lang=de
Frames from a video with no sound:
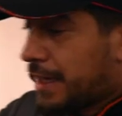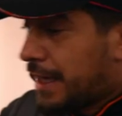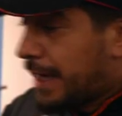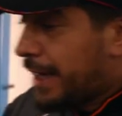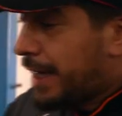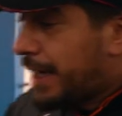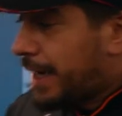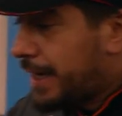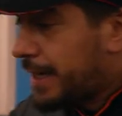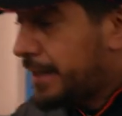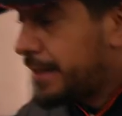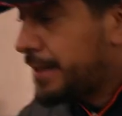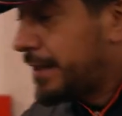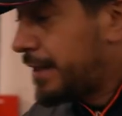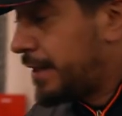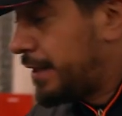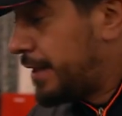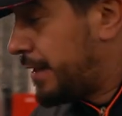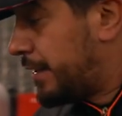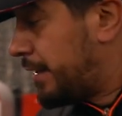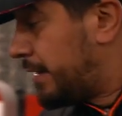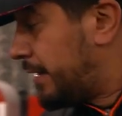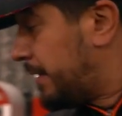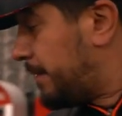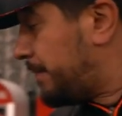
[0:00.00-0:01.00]
allein
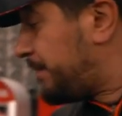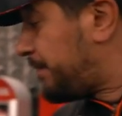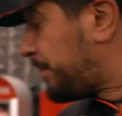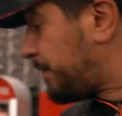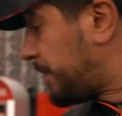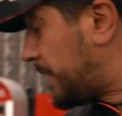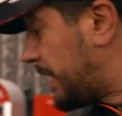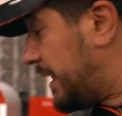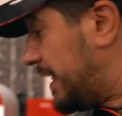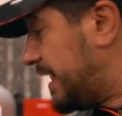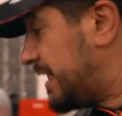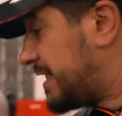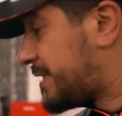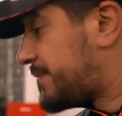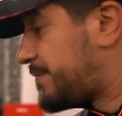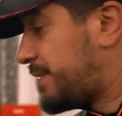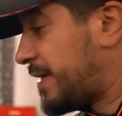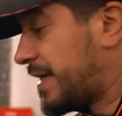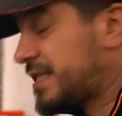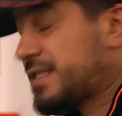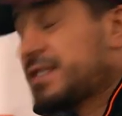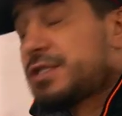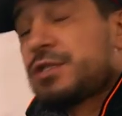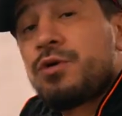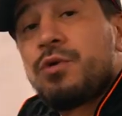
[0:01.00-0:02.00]

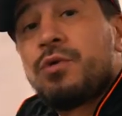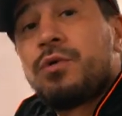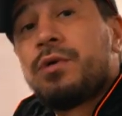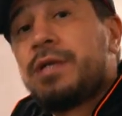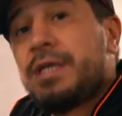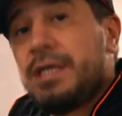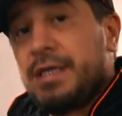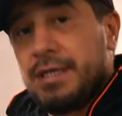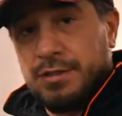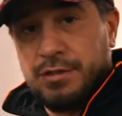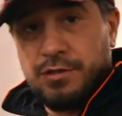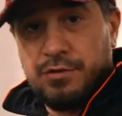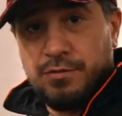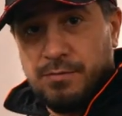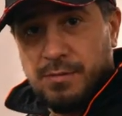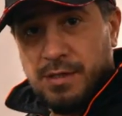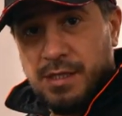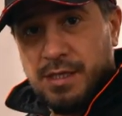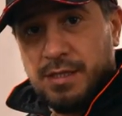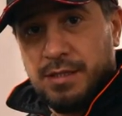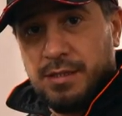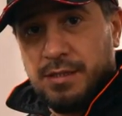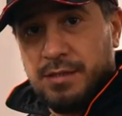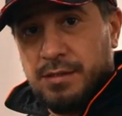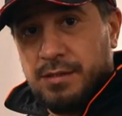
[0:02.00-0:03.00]
Inspektion hier zu
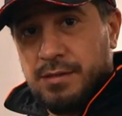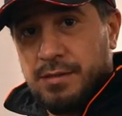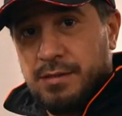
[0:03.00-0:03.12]
machen.